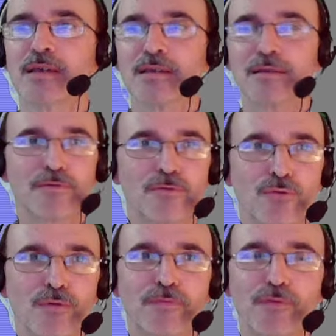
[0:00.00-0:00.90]

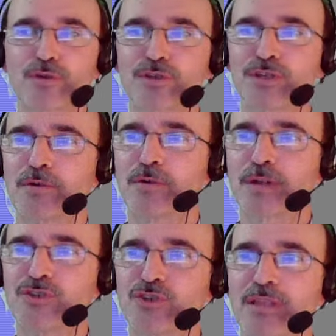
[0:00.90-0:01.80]
due forse ancora
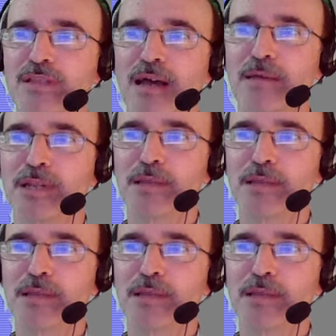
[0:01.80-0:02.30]
accettabili,